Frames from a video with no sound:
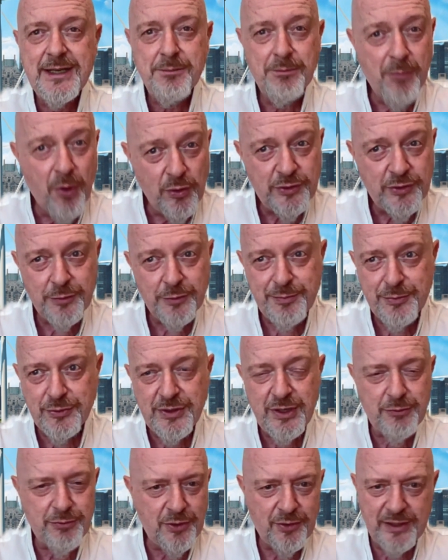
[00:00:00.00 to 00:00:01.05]
molto più
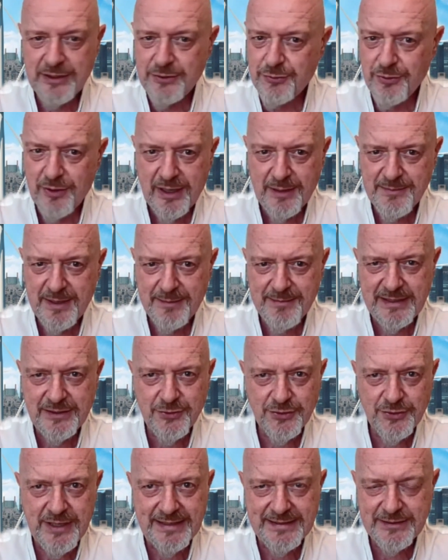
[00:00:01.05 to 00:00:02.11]
di quello che è il tuo
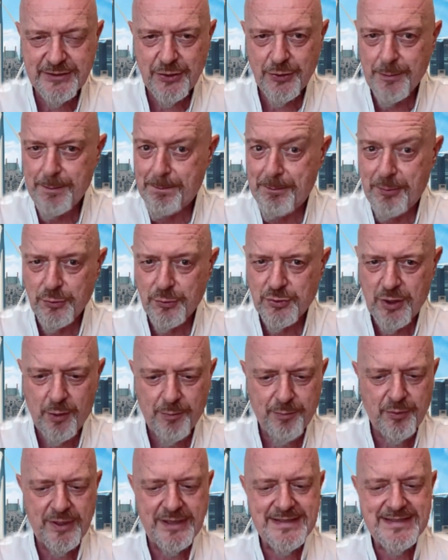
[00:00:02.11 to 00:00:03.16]
cambiamento dentro,
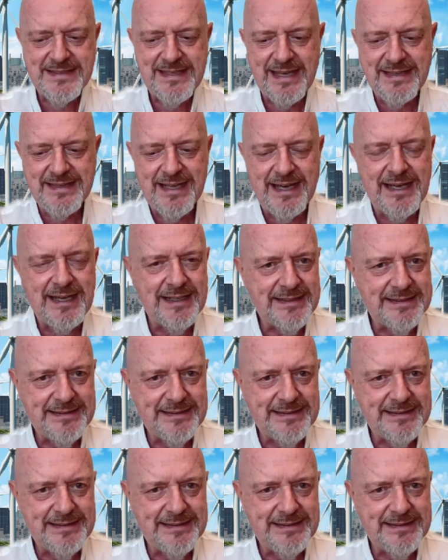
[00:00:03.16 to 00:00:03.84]
purtroppo l'azienda